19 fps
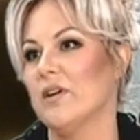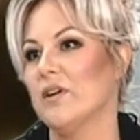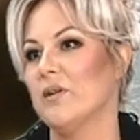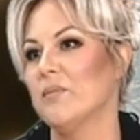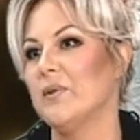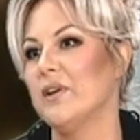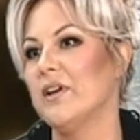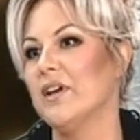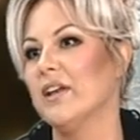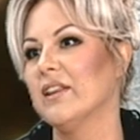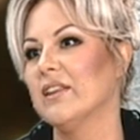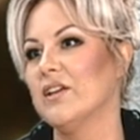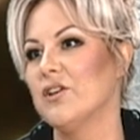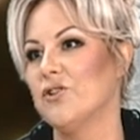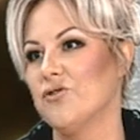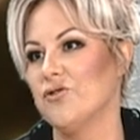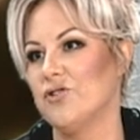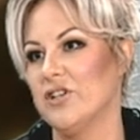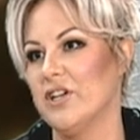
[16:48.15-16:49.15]
приятное
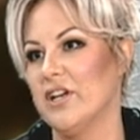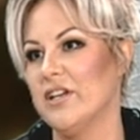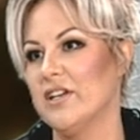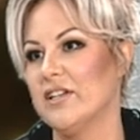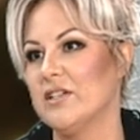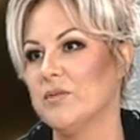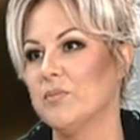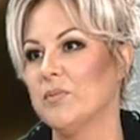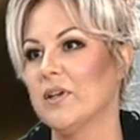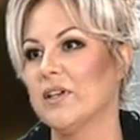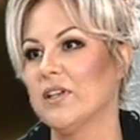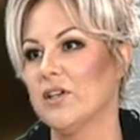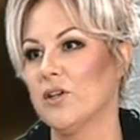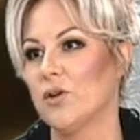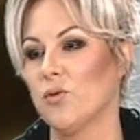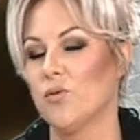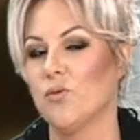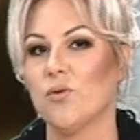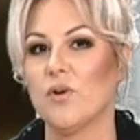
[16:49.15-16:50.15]
ощущение теплоты
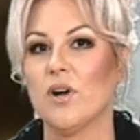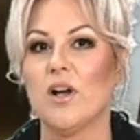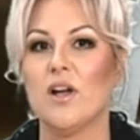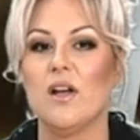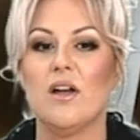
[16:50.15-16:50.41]
рук,